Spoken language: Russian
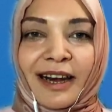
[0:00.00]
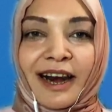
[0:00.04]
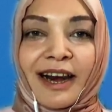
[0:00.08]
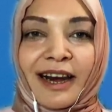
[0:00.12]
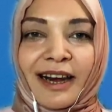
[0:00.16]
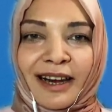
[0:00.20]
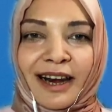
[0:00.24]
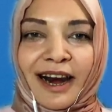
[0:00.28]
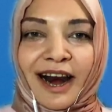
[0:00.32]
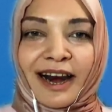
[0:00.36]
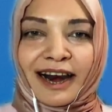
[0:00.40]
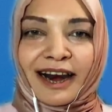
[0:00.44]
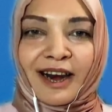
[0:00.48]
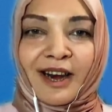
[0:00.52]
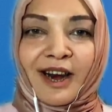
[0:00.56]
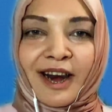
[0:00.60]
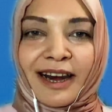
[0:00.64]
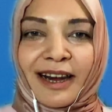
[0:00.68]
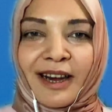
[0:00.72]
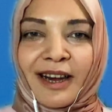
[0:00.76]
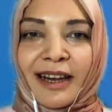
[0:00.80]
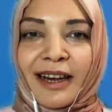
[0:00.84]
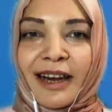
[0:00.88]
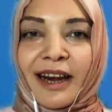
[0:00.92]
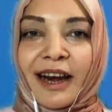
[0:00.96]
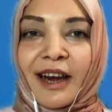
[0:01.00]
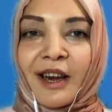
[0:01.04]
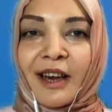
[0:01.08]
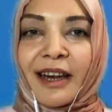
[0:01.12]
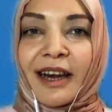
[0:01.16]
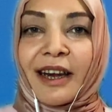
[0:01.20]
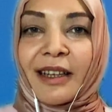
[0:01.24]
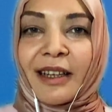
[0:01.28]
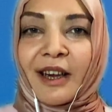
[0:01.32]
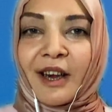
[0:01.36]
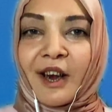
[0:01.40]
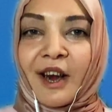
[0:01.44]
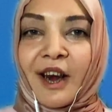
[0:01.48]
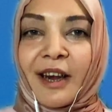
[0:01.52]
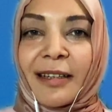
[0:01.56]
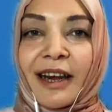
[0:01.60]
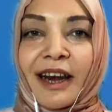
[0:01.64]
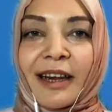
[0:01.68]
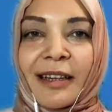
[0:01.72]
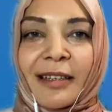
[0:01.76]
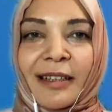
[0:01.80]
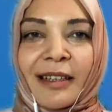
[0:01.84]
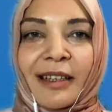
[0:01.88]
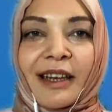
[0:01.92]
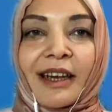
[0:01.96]
мягкой силы, в настоящее
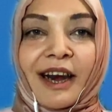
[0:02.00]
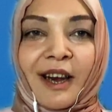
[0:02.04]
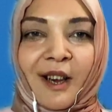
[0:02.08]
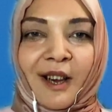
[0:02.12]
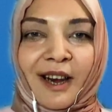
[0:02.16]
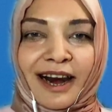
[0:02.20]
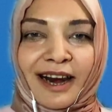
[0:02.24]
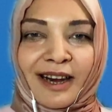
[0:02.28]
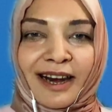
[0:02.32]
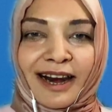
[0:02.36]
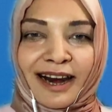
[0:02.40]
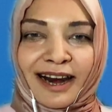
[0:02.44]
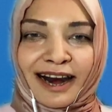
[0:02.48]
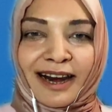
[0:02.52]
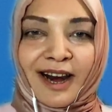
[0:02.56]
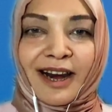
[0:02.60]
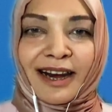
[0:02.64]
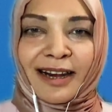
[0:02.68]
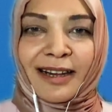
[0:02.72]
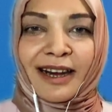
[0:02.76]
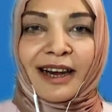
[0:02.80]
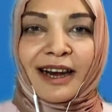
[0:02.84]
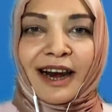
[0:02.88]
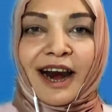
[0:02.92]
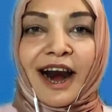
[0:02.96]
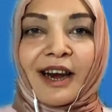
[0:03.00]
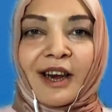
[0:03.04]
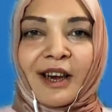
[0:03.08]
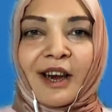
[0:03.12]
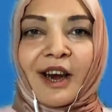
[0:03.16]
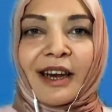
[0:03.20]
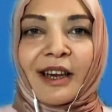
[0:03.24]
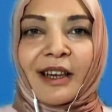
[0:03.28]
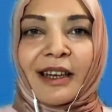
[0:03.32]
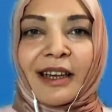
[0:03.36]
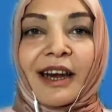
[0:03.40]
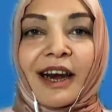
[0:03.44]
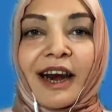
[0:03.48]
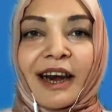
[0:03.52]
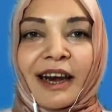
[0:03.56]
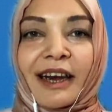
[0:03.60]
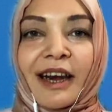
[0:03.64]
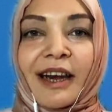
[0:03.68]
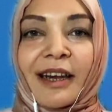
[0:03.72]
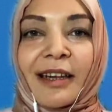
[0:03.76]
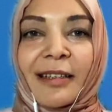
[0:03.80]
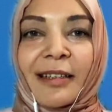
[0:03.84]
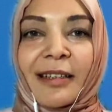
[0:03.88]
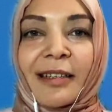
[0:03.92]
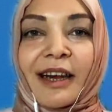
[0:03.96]
время выкладывает на стол только один,
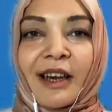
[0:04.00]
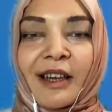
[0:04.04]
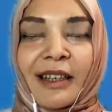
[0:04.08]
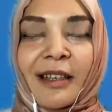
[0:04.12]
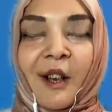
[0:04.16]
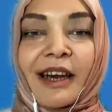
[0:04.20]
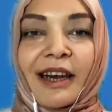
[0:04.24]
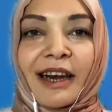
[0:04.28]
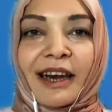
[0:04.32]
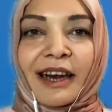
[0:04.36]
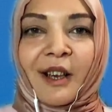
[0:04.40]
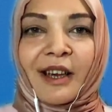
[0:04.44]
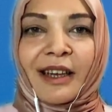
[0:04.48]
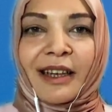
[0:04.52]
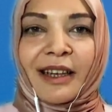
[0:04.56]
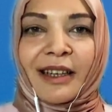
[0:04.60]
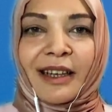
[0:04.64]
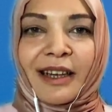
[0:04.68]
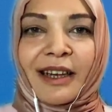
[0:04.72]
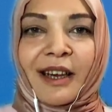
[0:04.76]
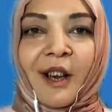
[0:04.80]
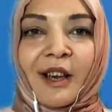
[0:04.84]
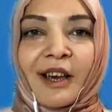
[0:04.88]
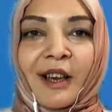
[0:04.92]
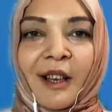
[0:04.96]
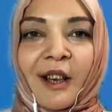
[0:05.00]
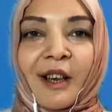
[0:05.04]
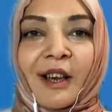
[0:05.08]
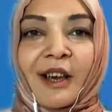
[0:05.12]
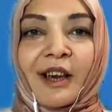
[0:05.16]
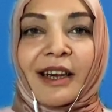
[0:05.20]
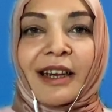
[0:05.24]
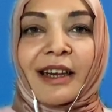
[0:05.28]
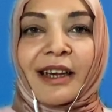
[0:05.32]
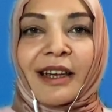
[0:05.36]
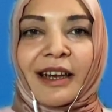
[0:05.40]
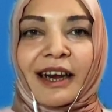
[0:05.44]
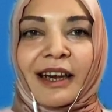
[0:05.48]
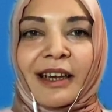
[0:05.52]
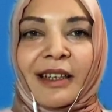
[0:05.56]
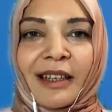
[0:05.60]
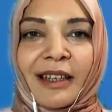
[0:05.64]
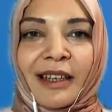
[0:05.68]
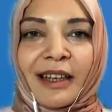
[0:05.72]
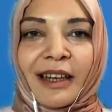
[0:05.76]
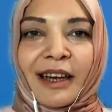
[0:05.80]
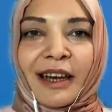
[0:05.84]
последний козырь, язык угроз.